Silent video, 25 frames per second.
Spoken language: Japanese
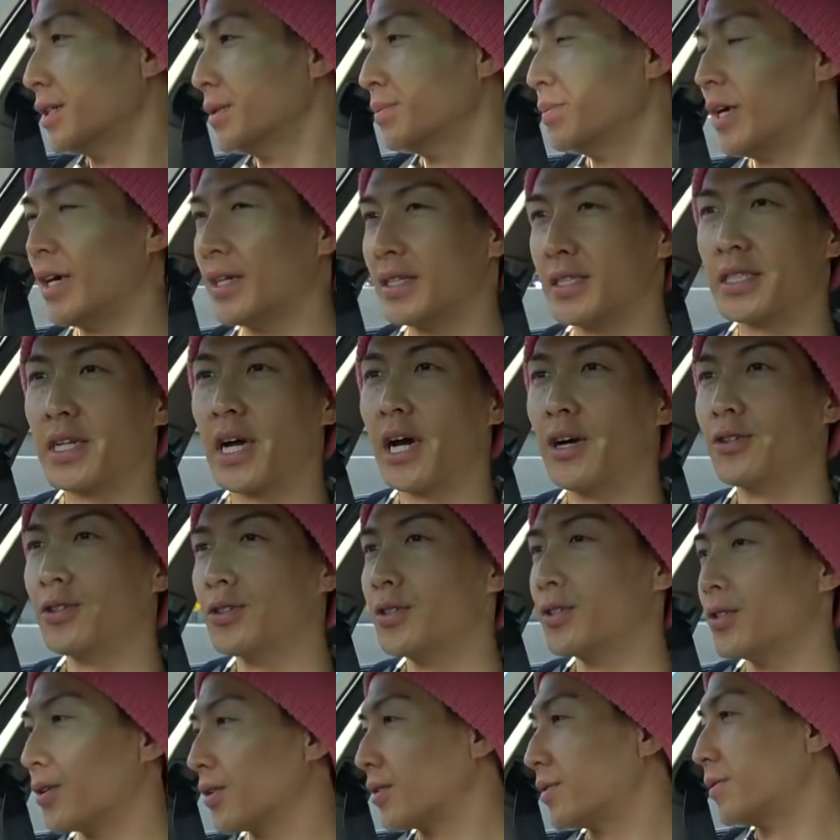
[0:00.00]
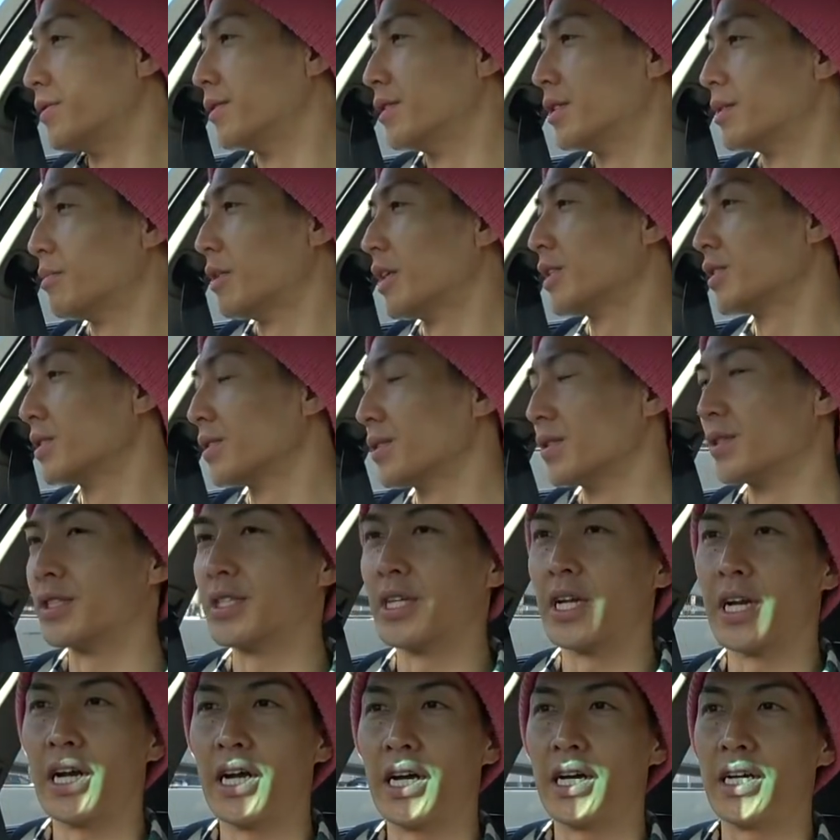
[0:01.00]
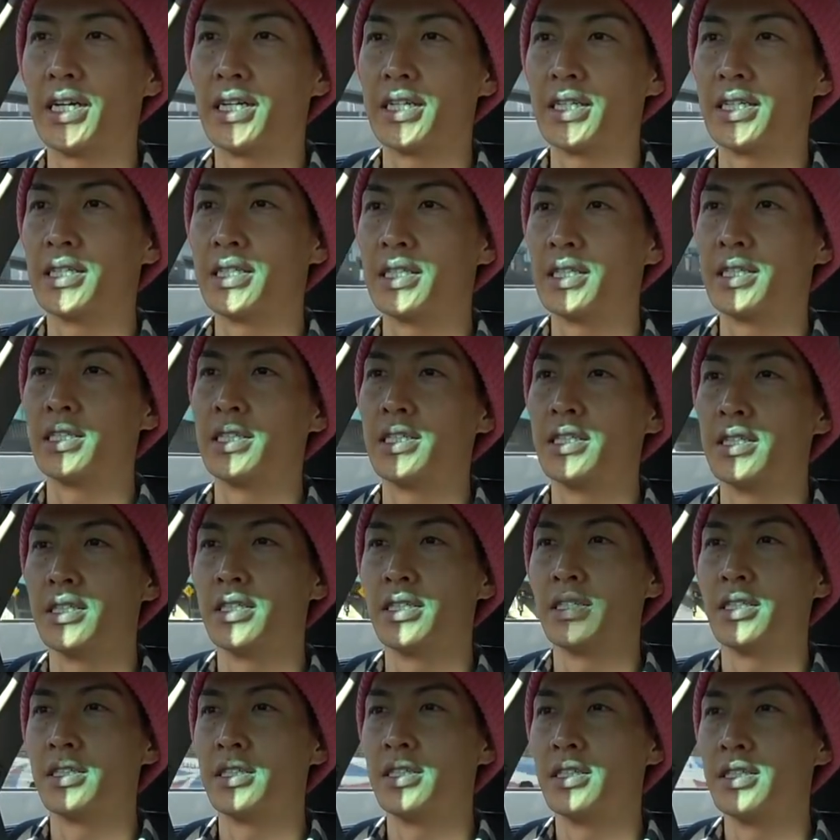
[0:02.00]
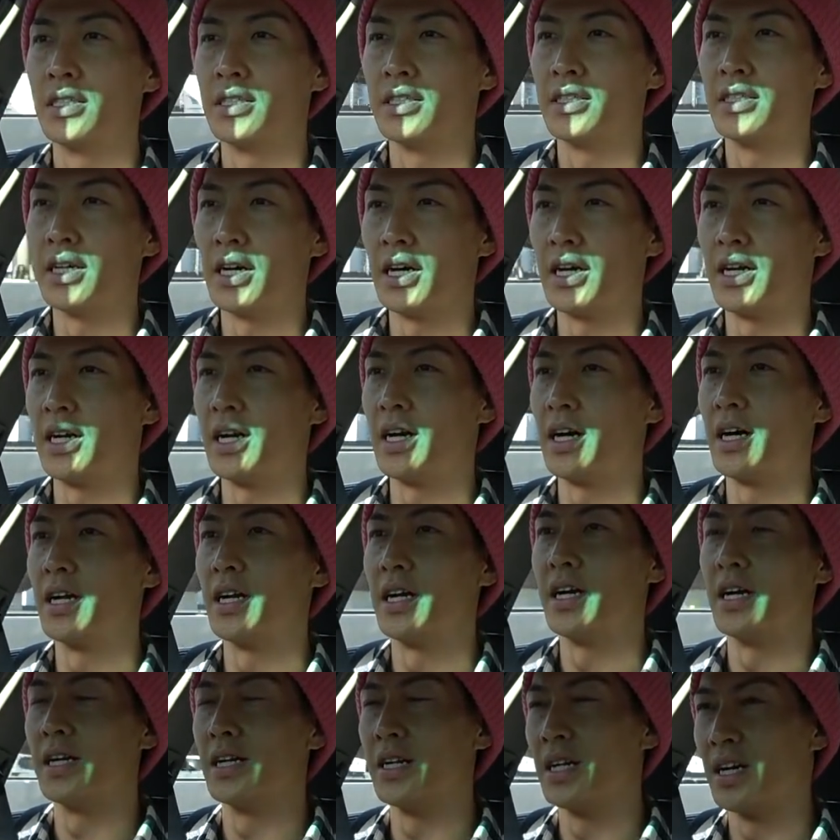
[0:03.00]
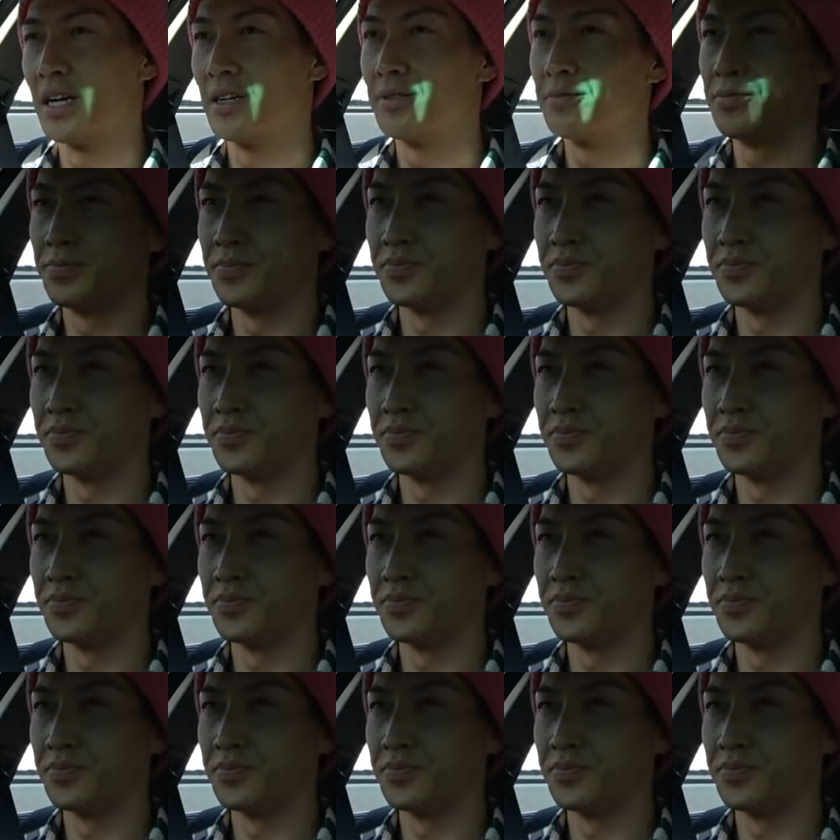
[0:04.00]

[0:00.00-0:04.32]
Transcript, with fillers: まあ違うルート工夫しましょう。そしたらあらあらあら、